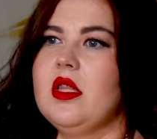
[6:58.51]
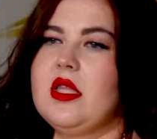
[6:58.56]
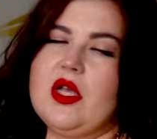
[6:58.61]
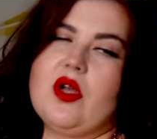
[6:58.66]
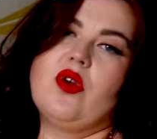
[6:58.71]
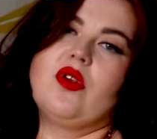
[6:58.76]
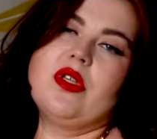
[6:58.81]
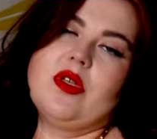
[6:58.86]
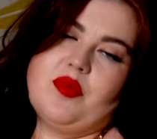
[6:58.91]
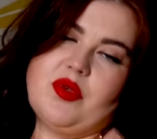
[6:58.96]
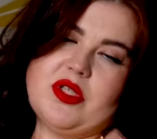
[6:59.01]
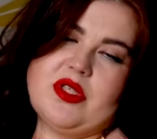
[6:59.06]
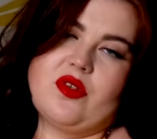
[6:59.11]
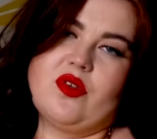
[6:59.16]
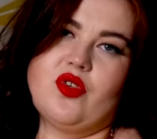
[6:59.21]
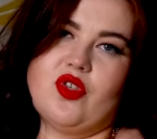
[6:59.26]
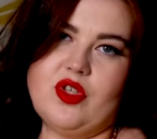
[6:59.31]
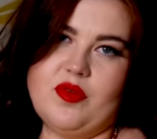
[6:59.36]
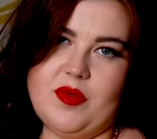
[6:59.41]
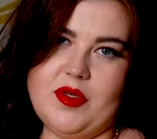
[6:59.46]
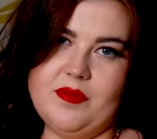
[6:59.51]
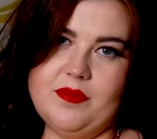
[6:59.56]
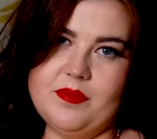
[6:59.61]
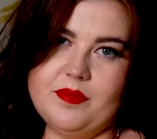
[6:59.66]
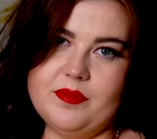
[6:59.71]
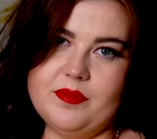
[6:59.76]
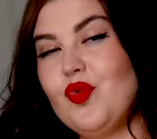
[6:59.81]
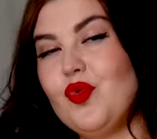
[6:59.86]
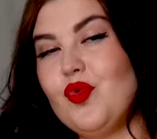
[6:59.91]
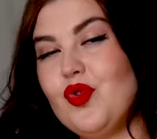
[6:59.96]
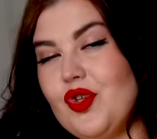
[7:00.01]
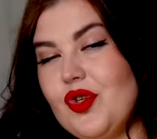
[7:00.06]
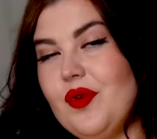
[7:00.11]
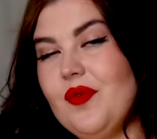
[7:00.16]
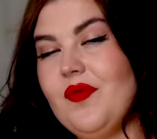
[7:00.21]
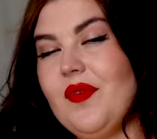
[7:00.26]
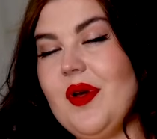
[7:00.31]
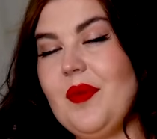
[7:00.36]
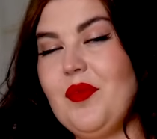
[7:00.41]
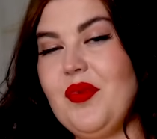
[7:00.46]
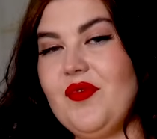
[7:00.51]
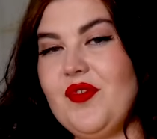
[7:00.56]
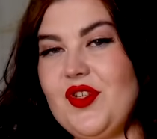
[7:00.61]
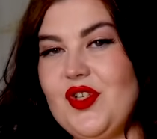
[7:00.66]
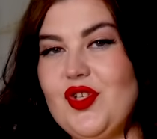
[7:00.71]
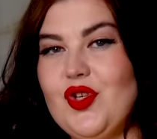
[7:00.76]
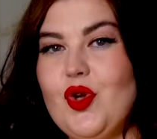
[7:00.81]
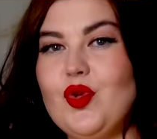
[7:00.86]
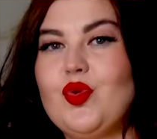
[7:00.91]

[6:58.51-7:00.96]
tego nie przeskoczymy muszą Wam powiedzieć